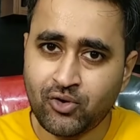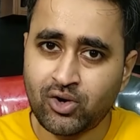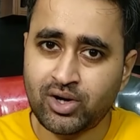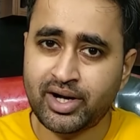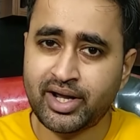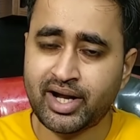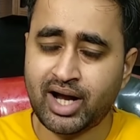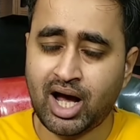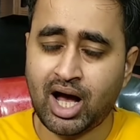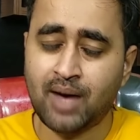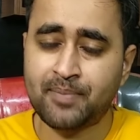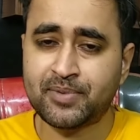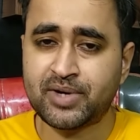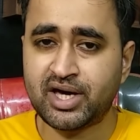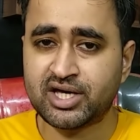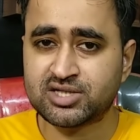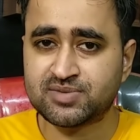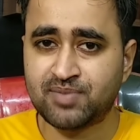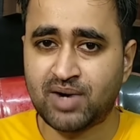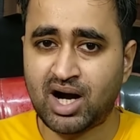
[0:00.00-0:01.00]
फोल्डर
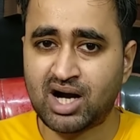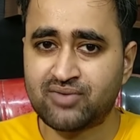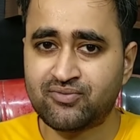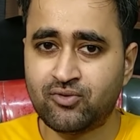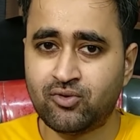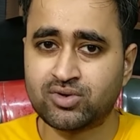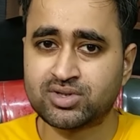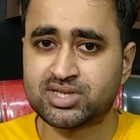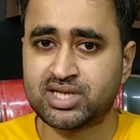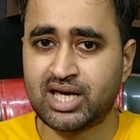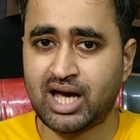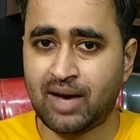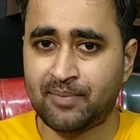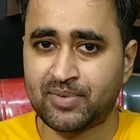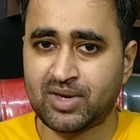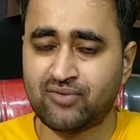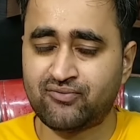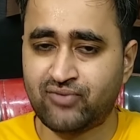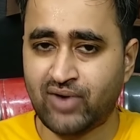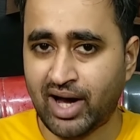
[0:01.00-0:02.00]
आपके स्मार्टफोन से
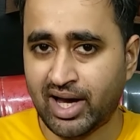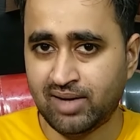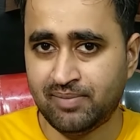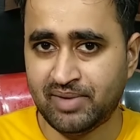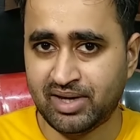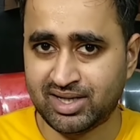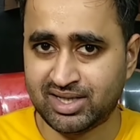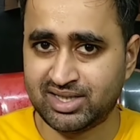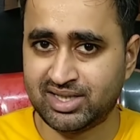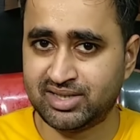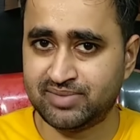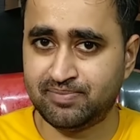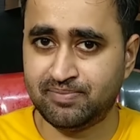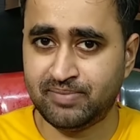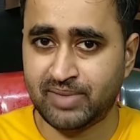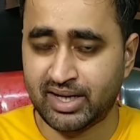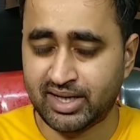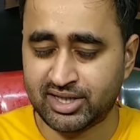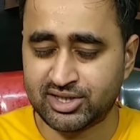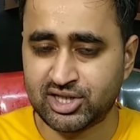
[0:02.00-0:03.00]
आपके फाइल
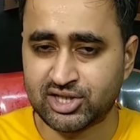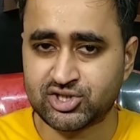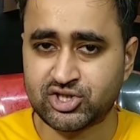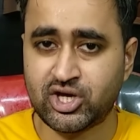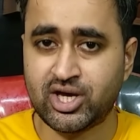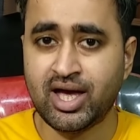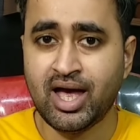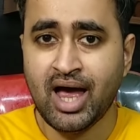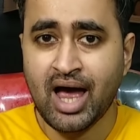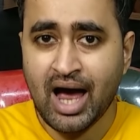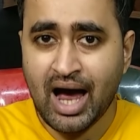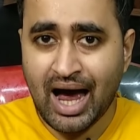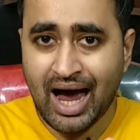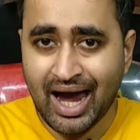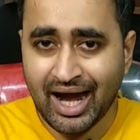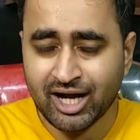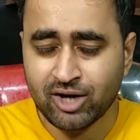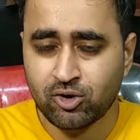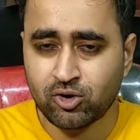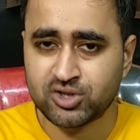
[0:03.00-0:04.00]
मैनेजर मैनेजर से
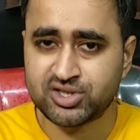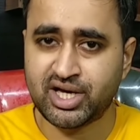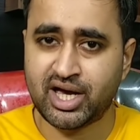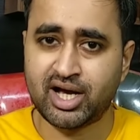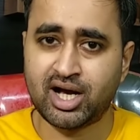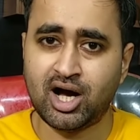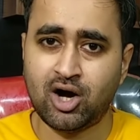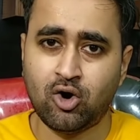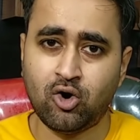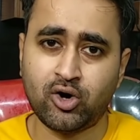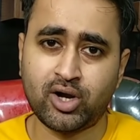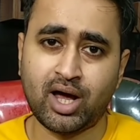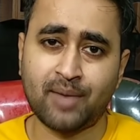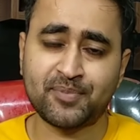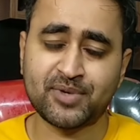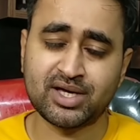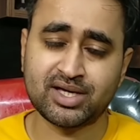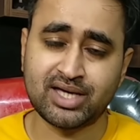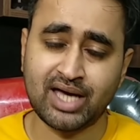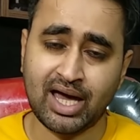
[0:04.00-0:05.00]
हाइड हो जाएगा और
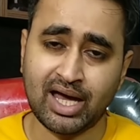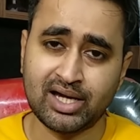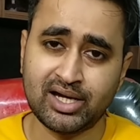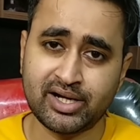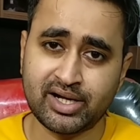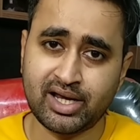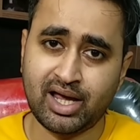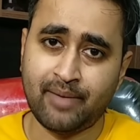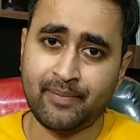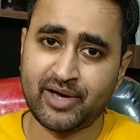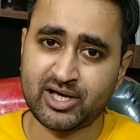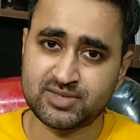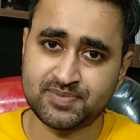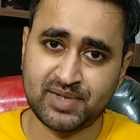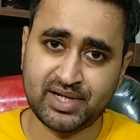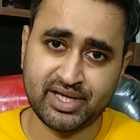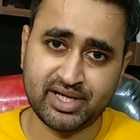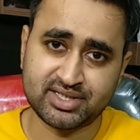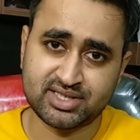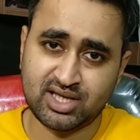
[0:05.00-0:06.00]
आपके गैलरी एम
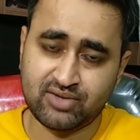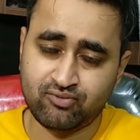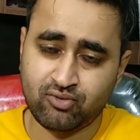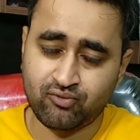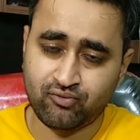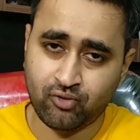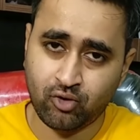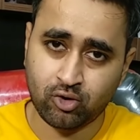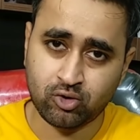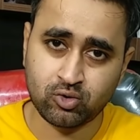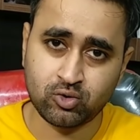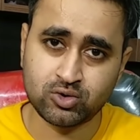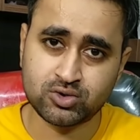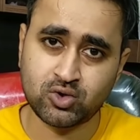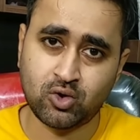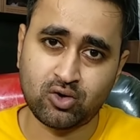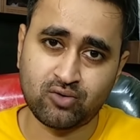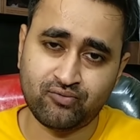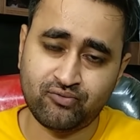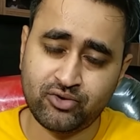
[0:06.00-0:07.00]
प्लेयर से वो
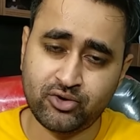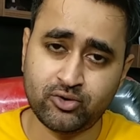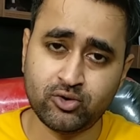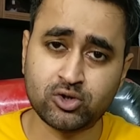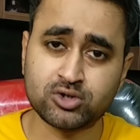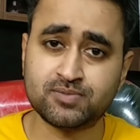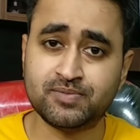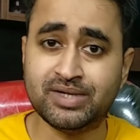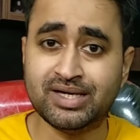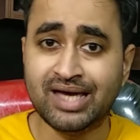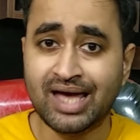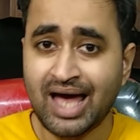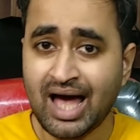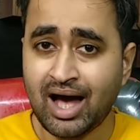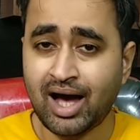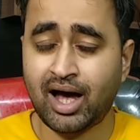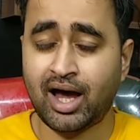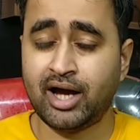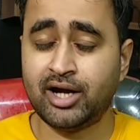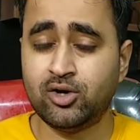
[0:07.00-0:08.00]
फोटोज़ और वीडियोज़ भी
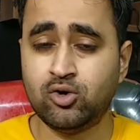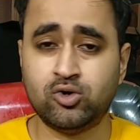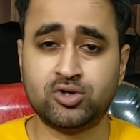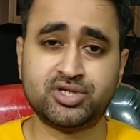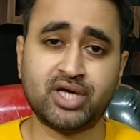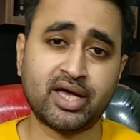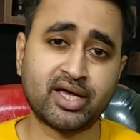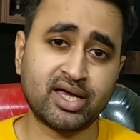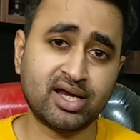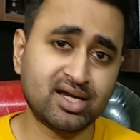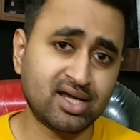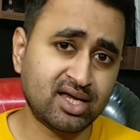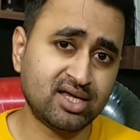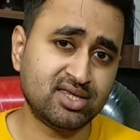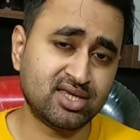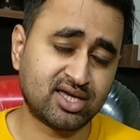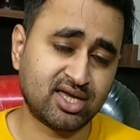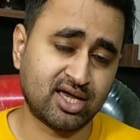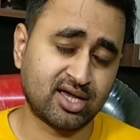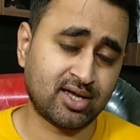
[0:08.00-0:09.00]
हाइड हो जाएंगे
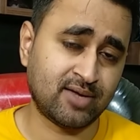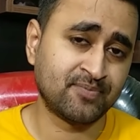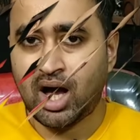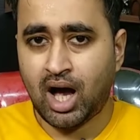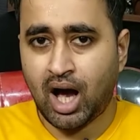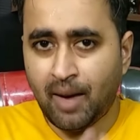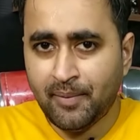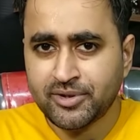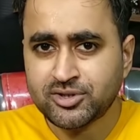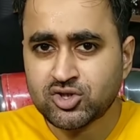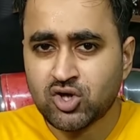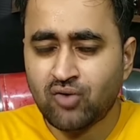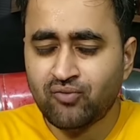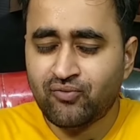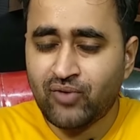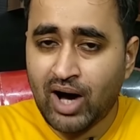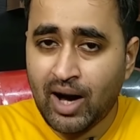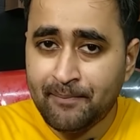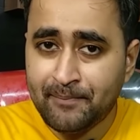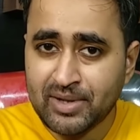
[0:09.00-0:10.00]
नहीं दिखेंगे अब इसको
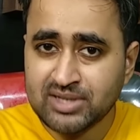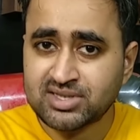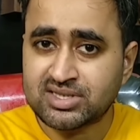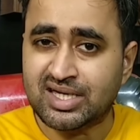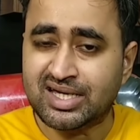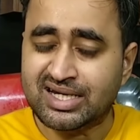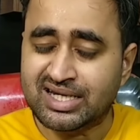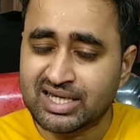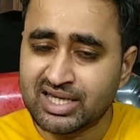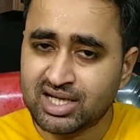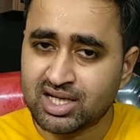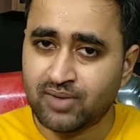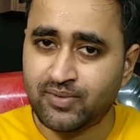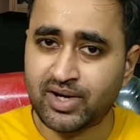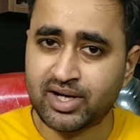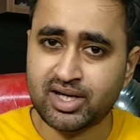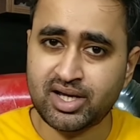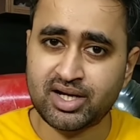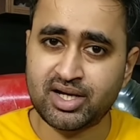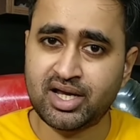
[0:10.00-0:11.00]
वापस से
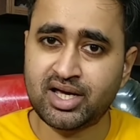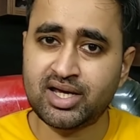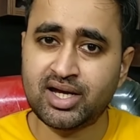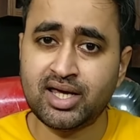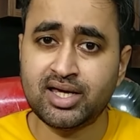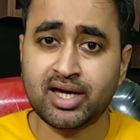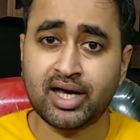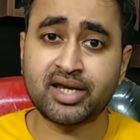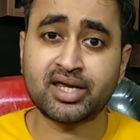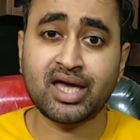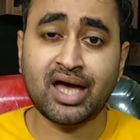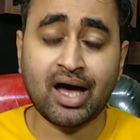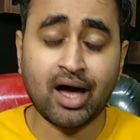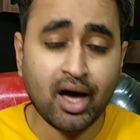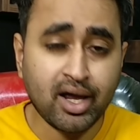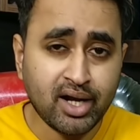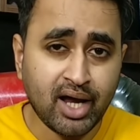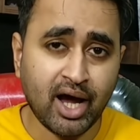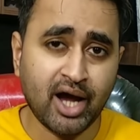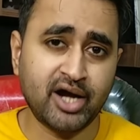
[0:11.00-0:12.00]
रिकवर करने के लिए यानी कि
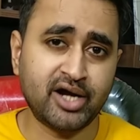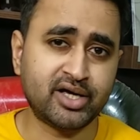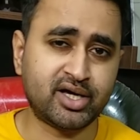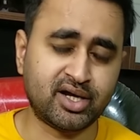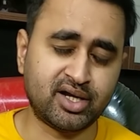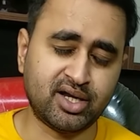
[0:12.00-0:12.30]
अनहाइड